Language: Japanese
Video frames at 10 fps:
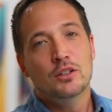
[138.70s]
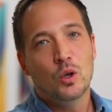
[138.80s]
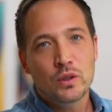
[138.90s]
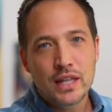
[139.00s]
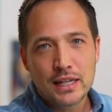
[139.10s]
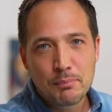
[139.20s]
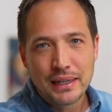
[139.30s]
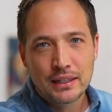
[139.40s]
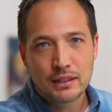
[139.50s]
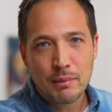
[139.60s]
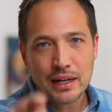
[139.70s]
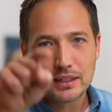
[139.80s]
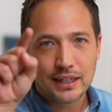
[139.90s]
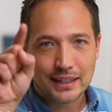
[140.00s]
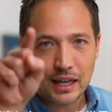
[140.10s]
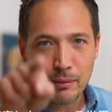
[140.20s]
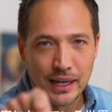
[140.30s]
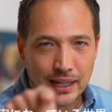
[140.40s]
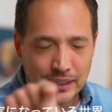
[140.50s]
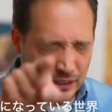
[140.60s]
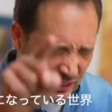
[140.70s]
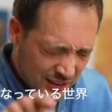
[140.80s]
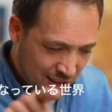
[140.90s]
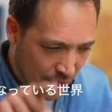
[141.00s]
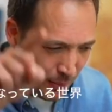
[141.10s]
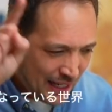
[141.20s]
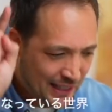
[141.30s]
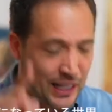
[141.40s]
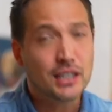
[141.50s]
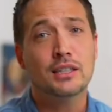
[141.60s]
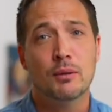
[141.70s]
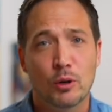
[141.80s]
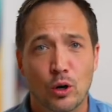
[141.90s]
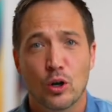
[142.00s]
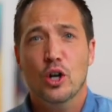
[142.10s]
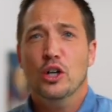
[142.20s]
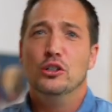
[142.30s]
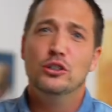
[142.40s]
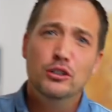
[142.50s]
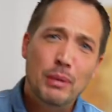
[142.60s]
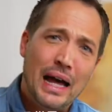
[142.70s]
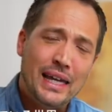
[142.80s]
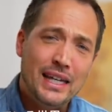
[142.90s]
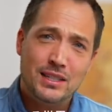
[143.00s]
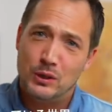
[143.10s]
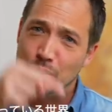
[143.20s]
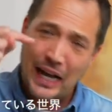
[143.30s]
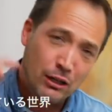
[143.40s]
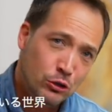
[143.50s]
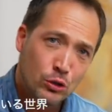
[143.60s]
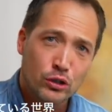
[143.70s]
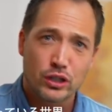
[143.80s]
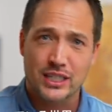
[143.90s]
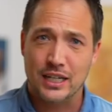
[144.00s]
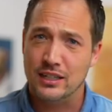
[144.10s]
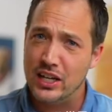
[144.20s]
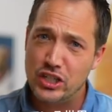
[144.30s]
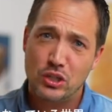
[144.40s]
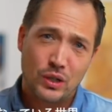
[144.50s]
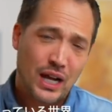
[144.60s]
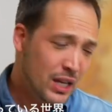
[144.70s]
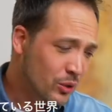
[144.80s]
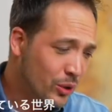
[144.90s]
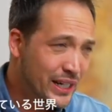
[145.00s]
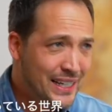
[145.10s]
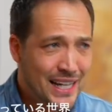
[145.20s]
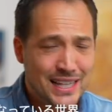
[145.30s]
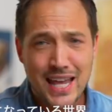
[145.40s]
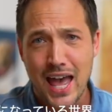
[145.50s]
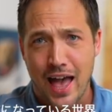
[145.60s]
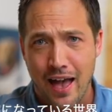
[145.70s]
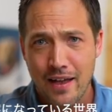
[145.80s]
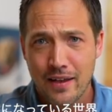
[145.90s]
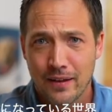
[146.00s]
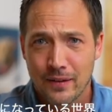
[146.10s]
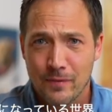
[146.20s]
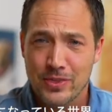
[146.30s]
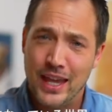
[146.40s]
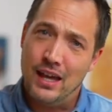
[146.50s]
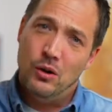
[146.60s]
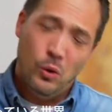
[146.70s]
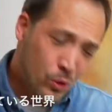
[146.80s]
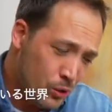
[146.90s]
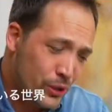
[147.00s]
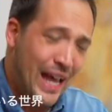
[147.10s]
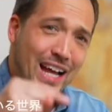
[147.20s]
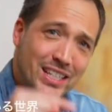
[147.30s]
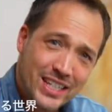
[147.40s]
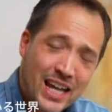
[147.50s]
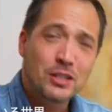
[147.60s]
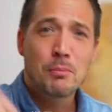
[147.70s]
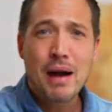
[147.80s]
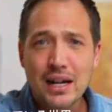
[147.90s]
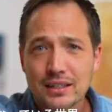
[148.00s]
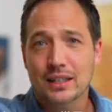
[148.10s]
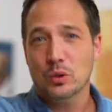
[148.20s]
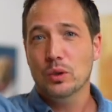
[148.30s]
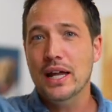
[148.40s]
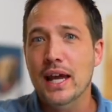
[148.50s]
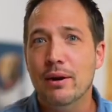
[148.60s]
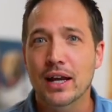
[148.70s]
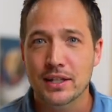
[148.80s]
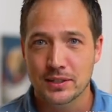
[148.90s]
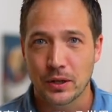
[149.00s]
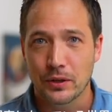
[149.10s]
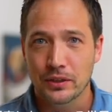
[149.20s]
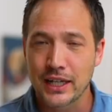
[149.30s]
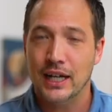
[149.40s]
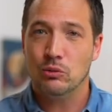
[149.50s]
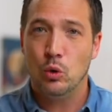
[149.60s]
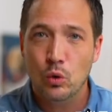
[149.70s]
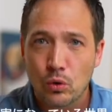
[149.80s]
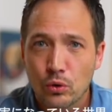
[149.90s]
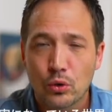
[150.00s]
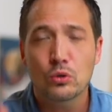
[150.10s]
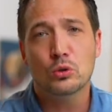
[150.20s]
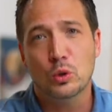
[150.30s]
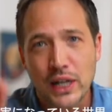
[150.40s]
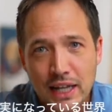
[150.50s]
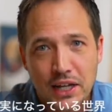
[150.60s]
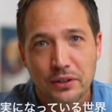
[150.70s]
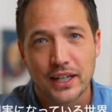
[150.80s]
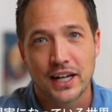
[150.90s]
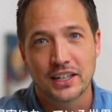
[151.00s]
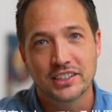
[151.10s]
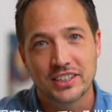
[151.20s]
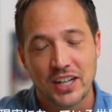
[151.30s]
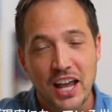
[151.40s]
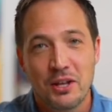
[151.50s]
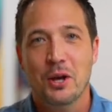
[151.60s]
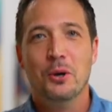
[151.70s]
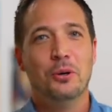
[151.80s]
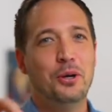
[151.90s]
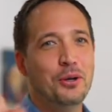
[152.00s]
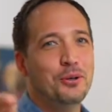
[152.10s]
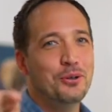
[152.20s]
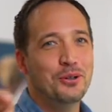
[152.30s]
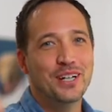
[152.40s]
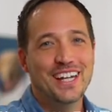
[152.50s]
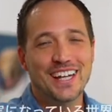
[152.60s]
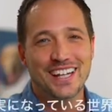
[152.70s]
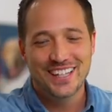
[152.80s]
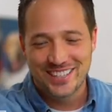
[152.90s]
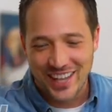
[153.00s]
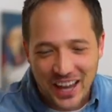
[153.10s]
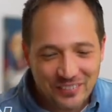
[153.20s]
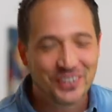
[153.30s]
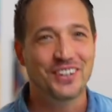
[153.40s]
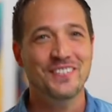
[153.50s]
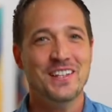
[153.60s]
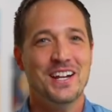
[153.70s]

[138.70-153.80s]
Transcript: どんなにビッグマックが食べられた、食べたくても、ウーバーイーツをダウンロードしてクレジットカードを入れて、で、オーダーしないとマックが届かないわけなんですよ。だから行動を取らないといけないんですよね。ふぅ、ギリギリセーフ。